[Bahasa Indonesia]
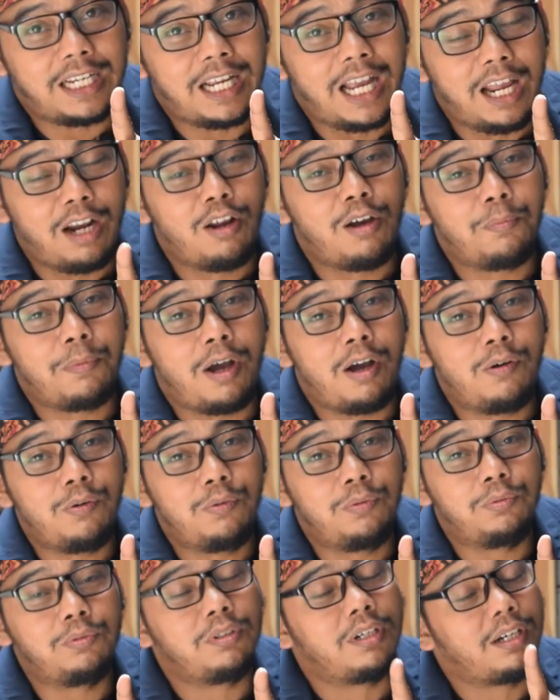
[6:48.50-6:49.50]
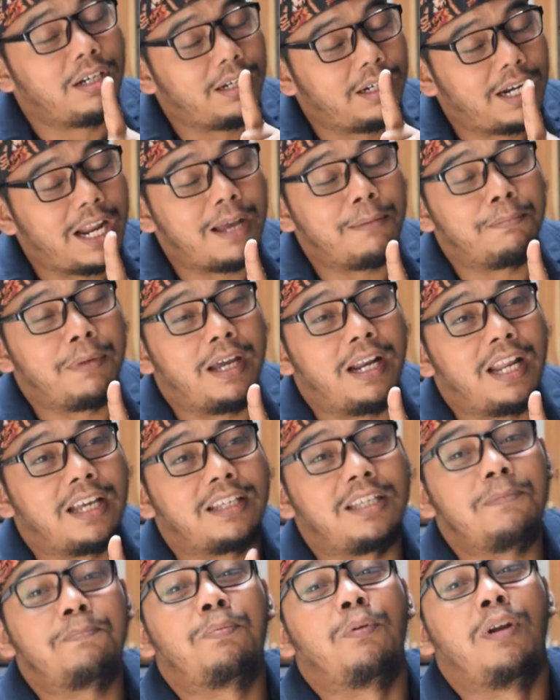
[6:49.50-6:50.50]
kalau mau nambah
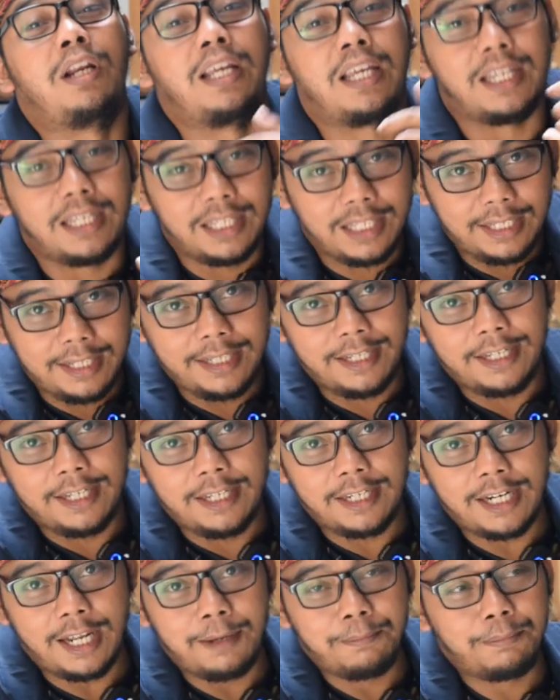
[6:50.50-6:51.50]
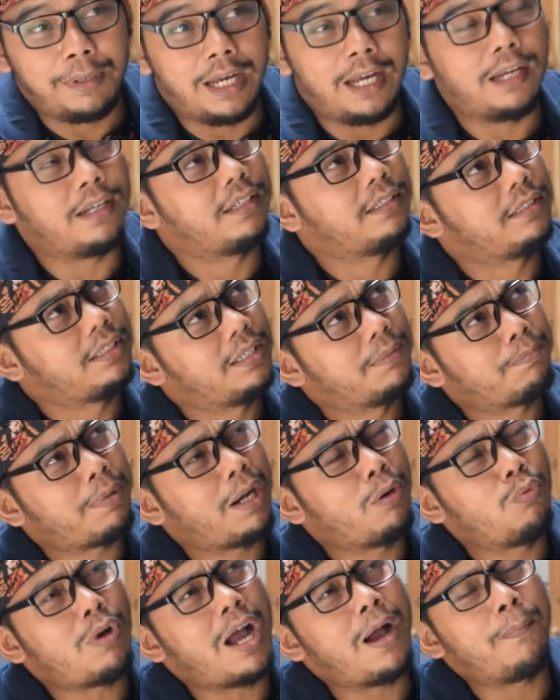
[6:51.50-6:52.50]
lagi boleh nambah
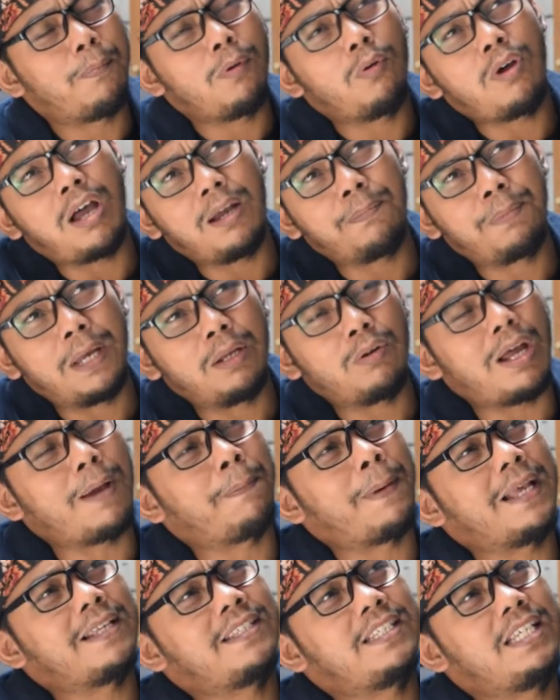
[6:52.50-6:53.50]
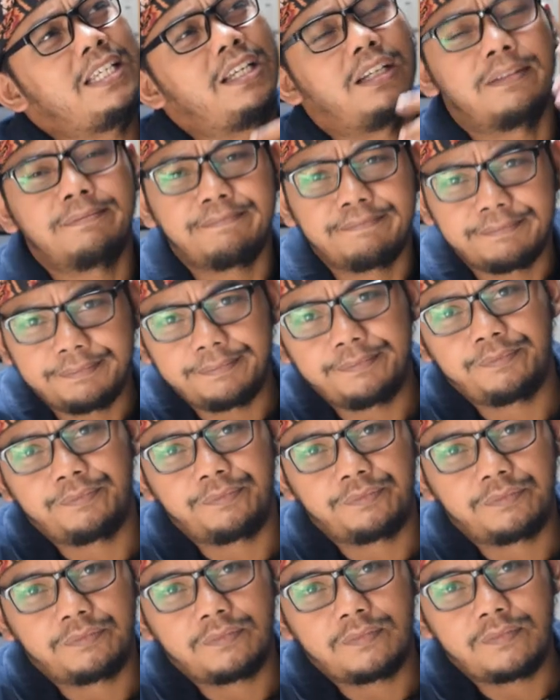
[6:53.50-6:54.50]
peluang-peluang baru apa sih
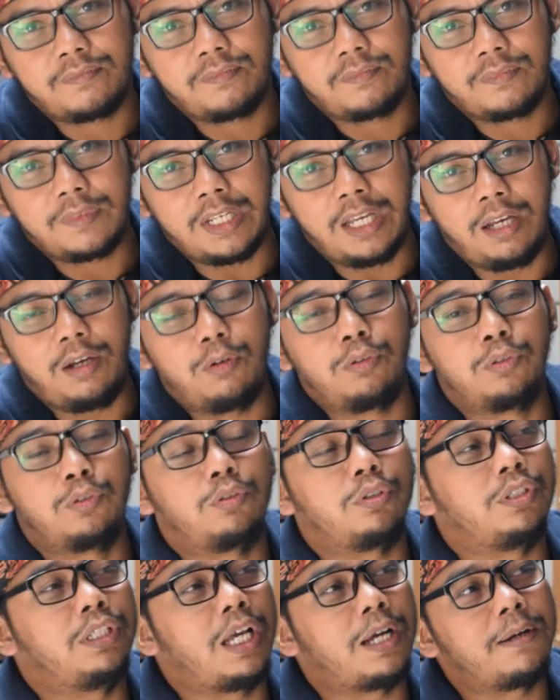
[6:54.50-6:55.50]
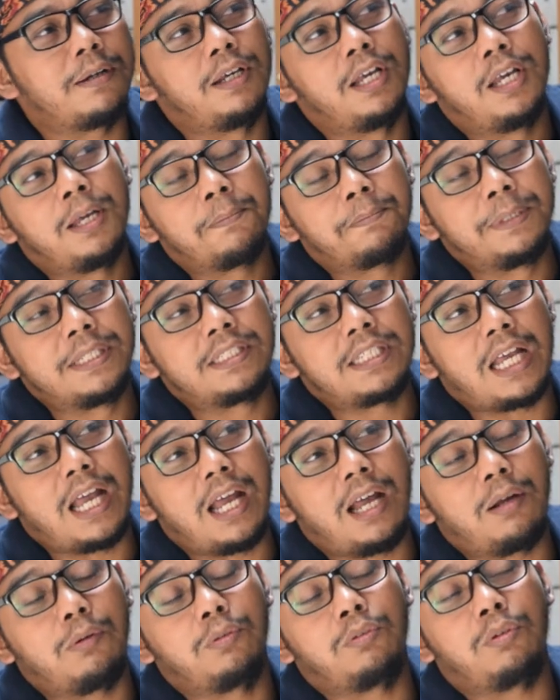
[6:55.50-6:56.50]
ya untuk yang
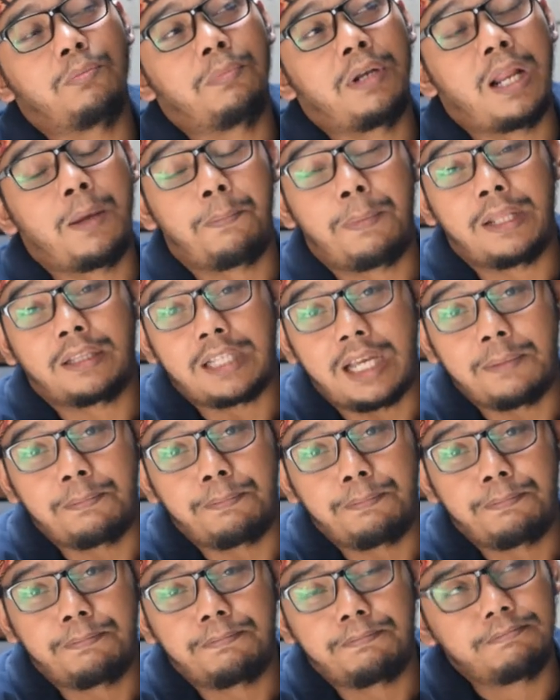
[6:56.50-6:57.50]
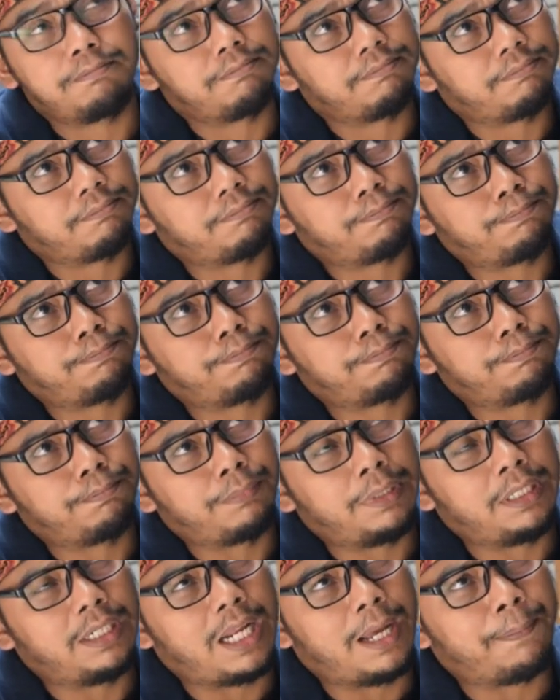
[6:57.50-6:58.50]
bisa untuk mendapatkan
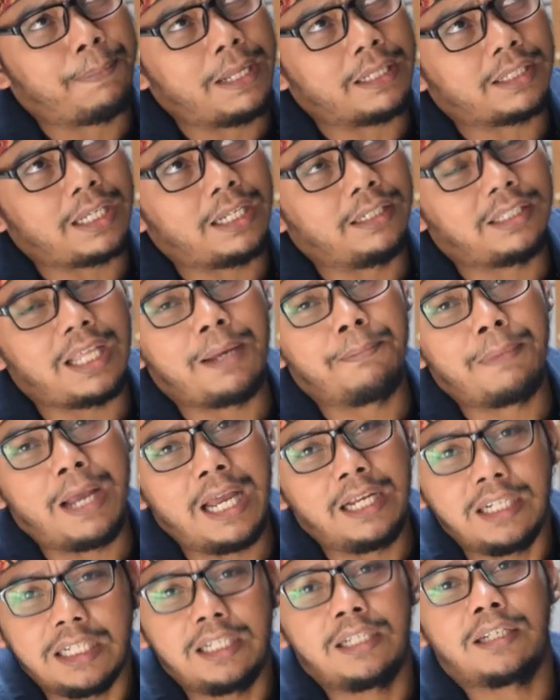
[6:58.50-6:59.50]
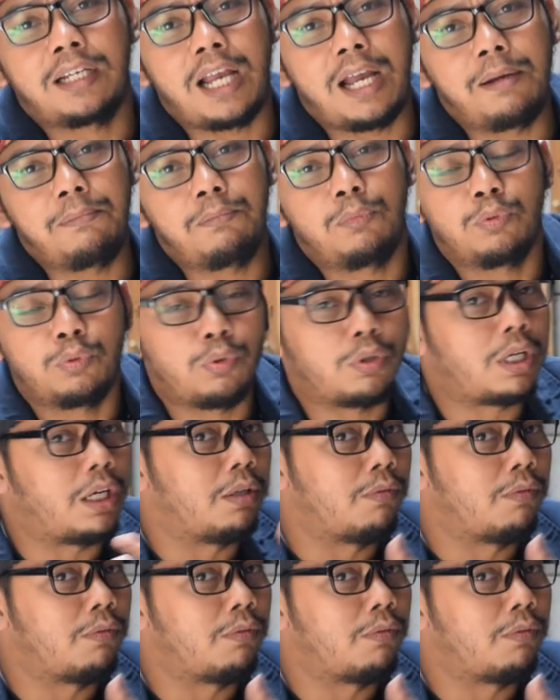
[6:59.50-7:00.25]
mendapatkan tambahan income untuk